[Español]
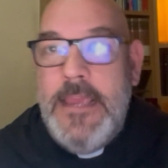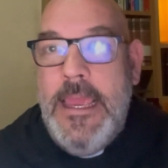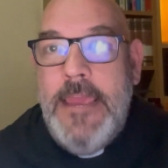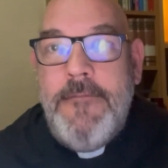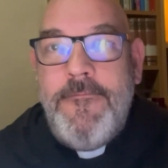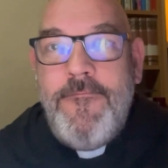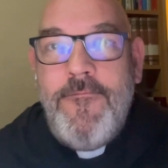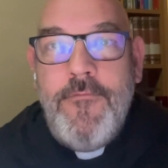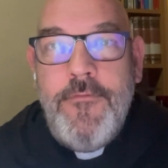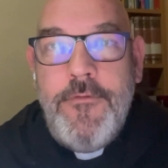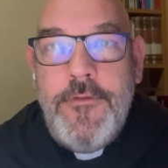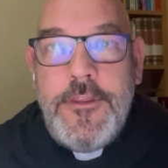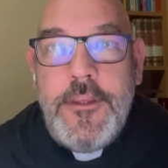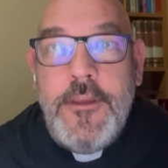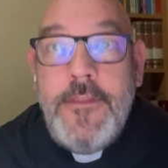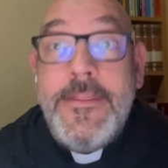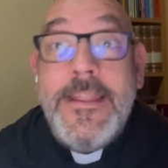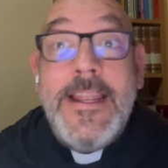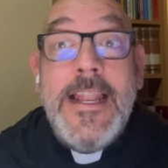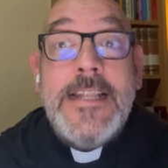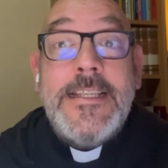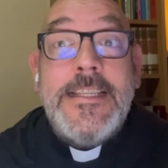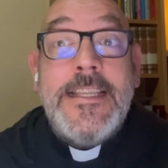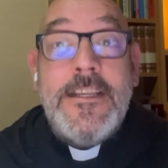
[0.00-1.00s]
en función de
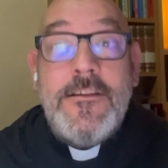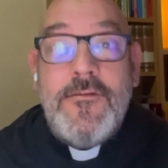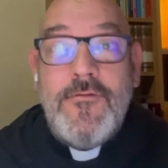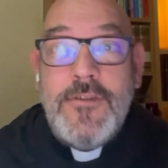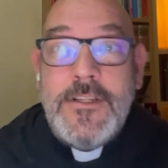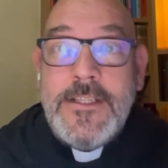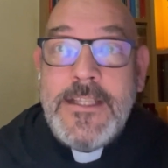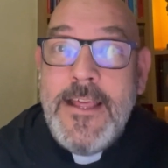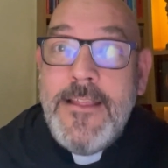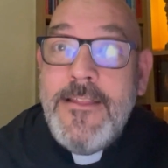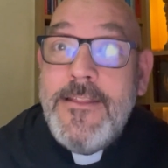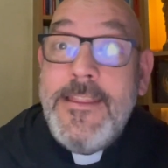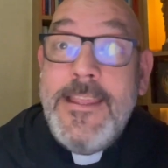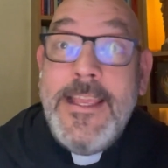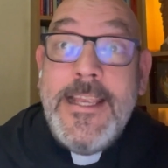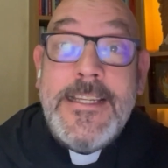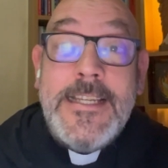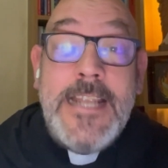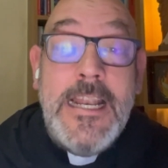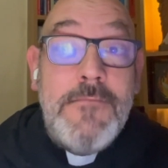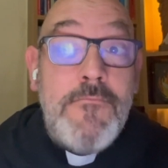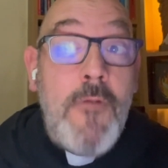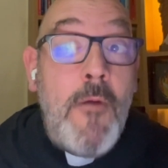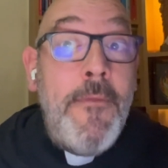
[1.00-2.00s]
las circunstancias,
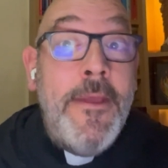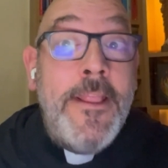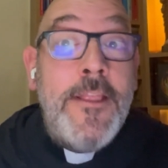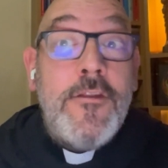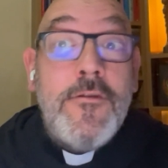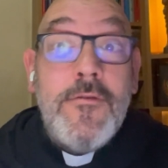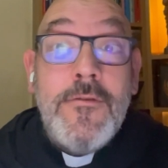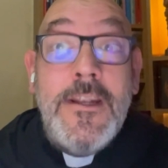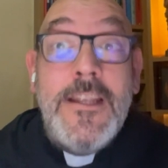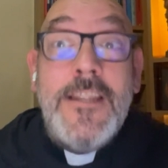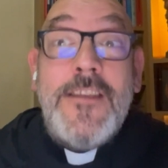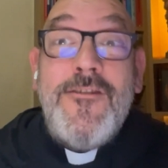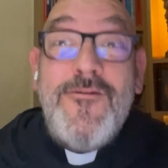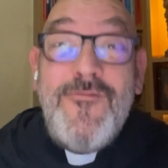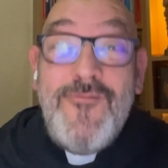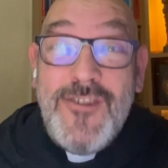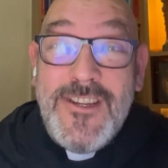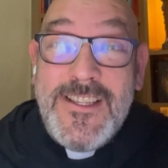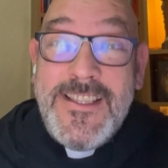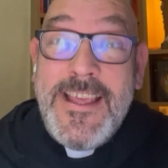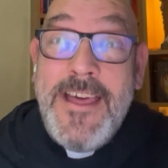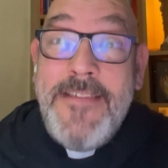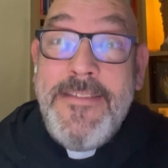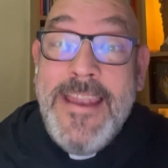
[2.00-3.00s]
el momento en el que uno
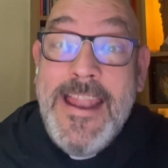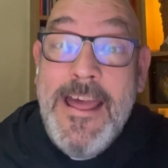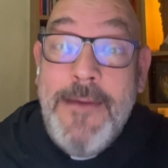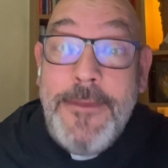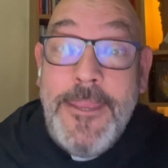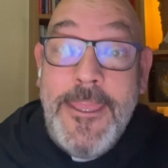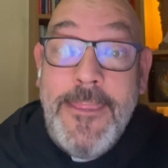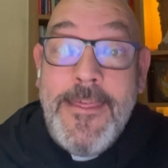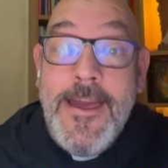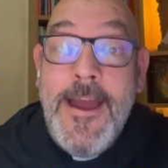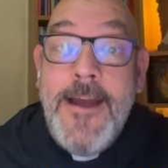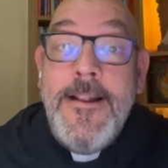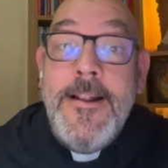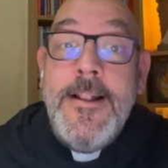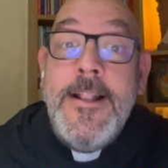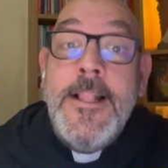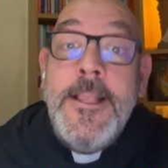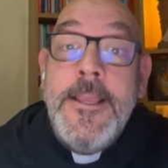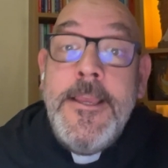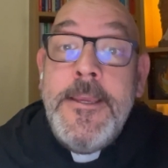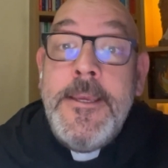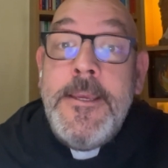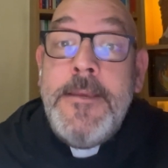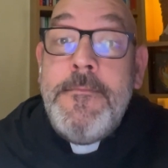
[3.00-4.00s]
está de la vida,
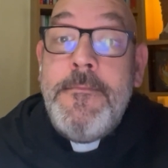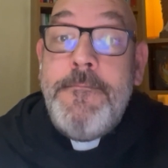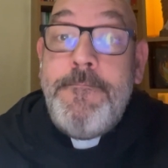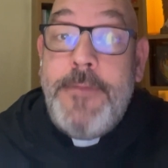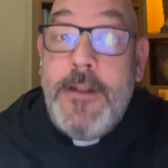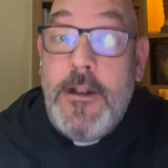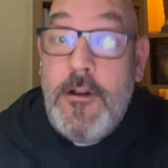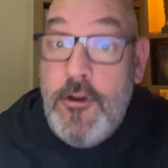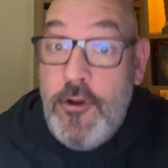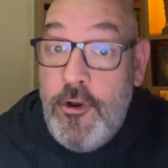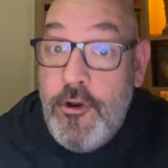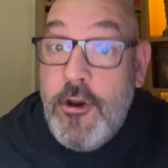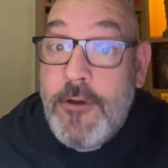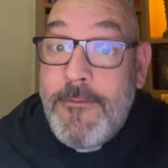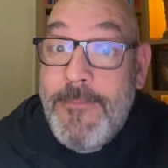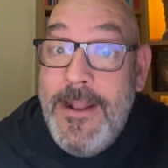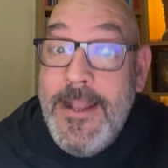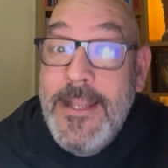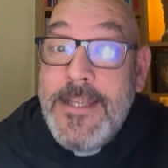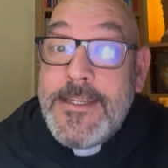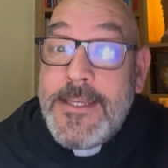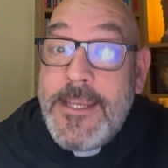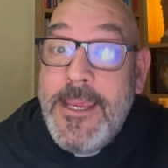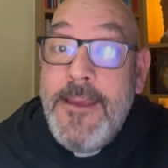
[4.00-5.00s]
pero lo normal
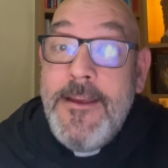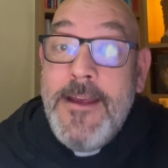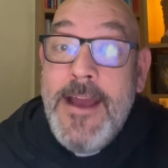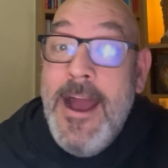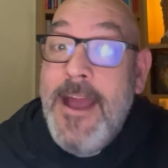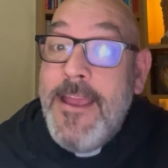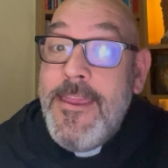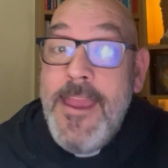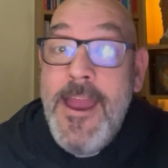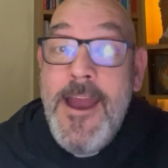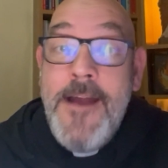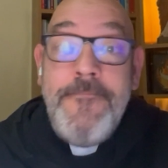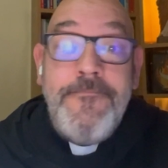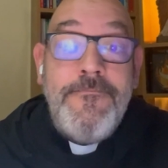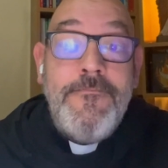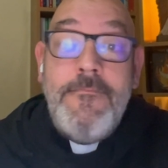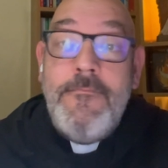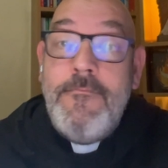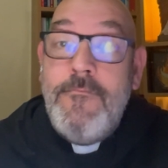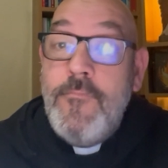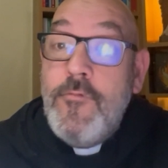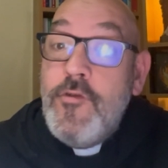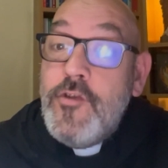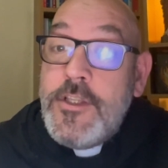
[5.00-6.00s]
es que haya
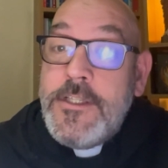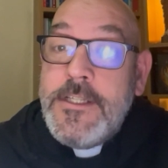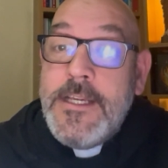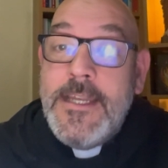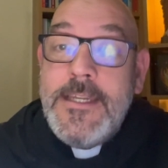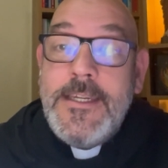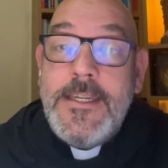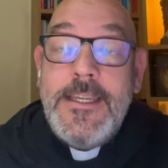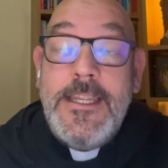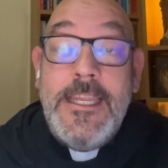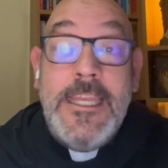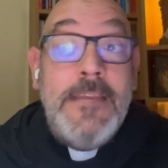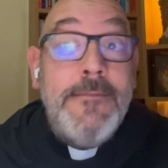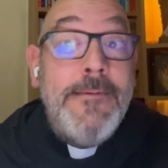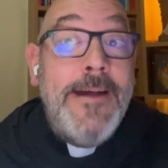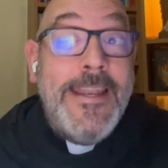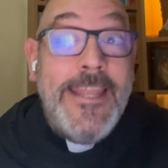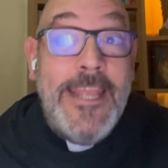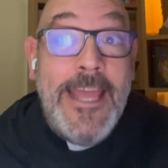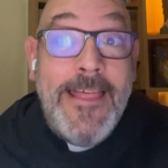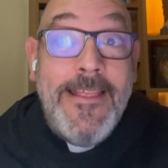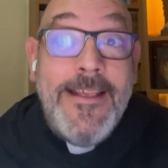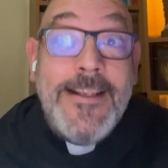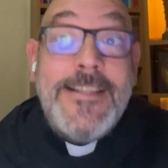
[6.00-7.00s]
muchas y
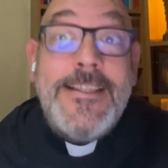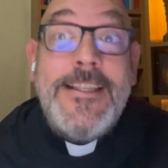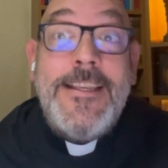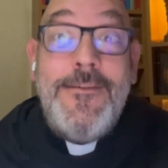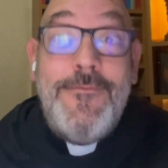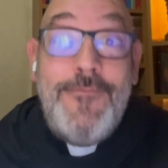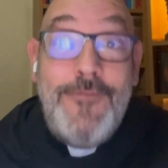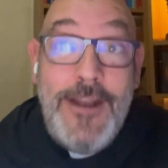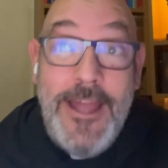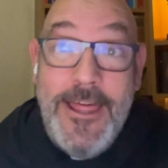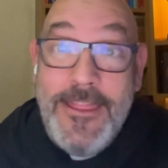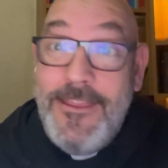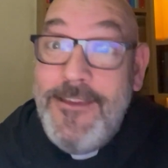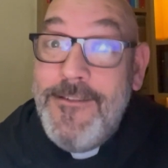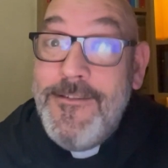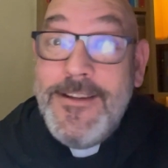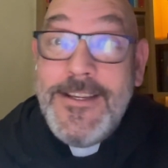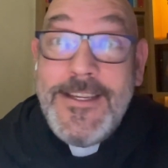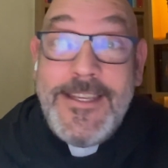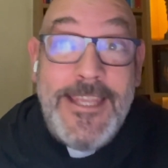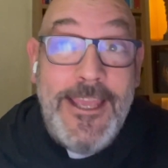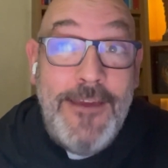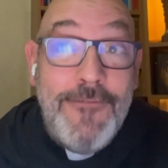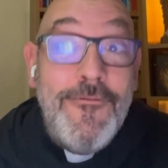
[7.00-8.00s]
variadas tribulaciones
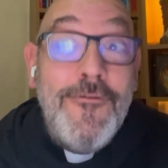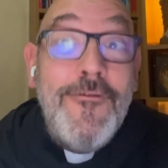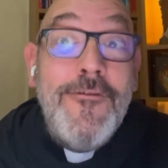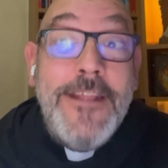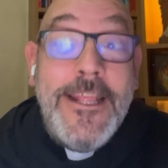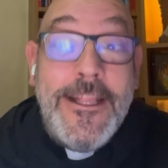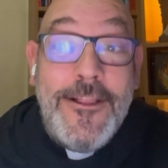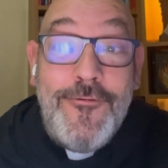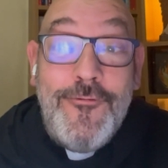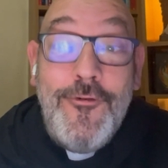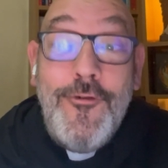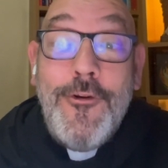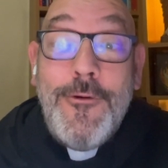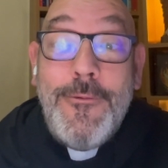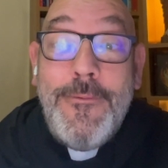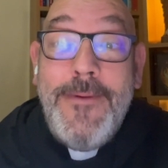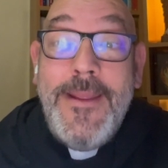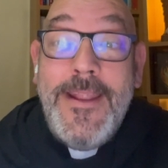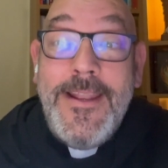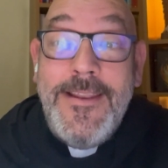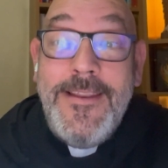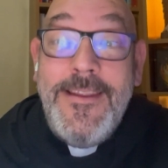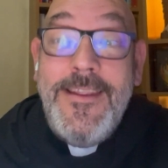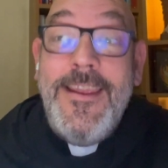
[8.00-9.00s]
que a uno le
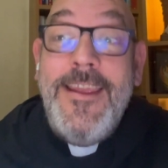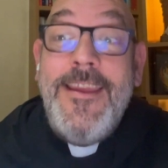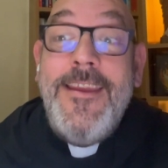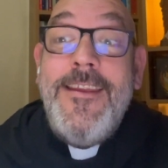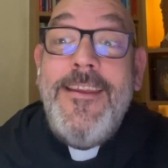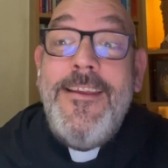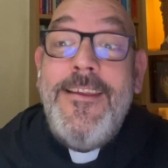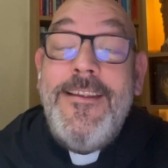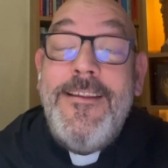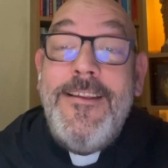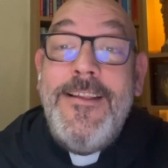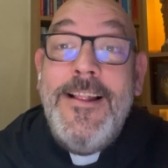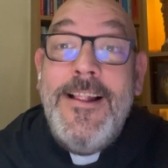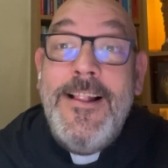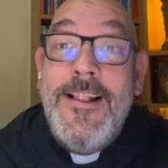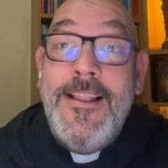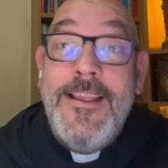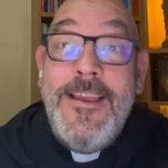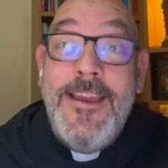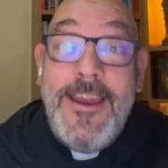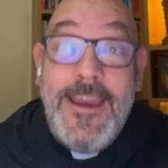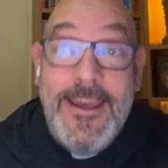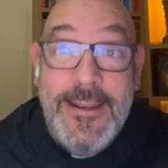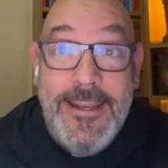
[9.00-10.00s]
turben y
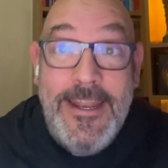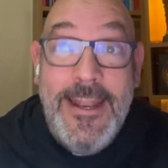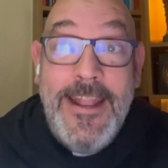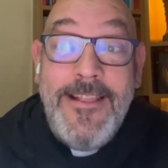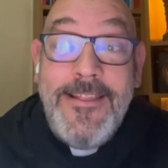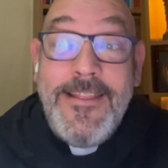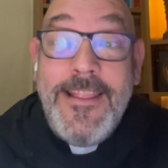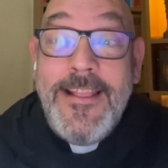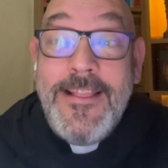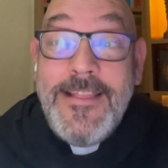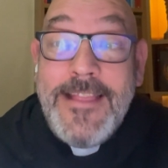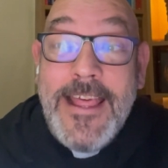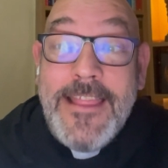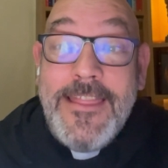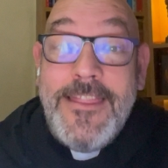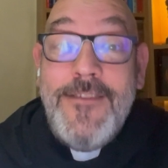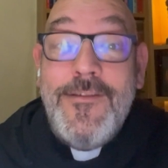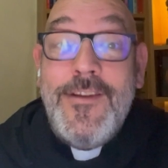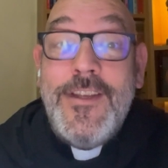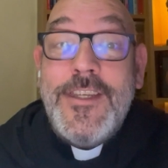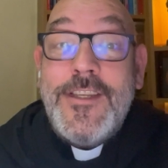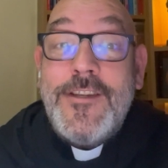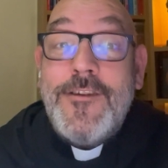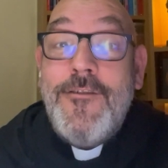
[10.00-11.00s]
generen
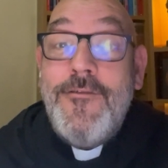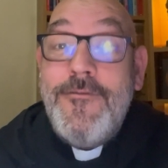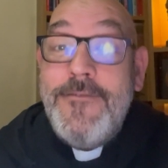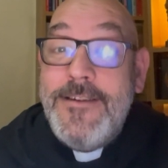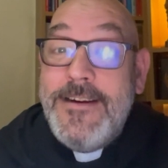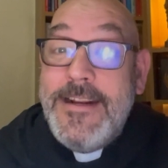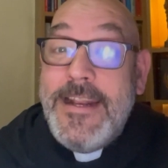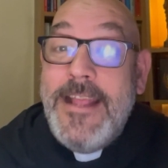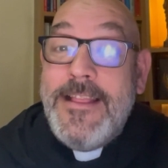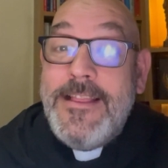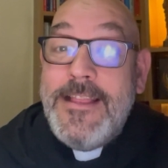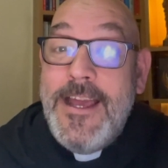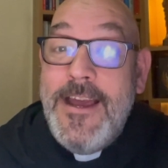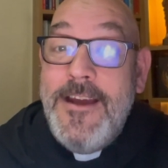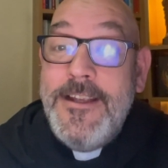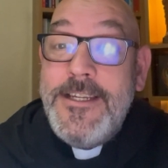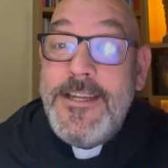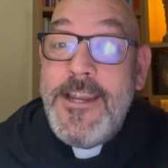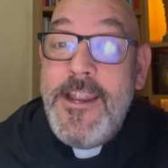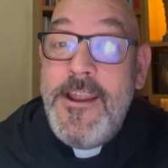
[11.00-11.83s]
tentaciones concretas.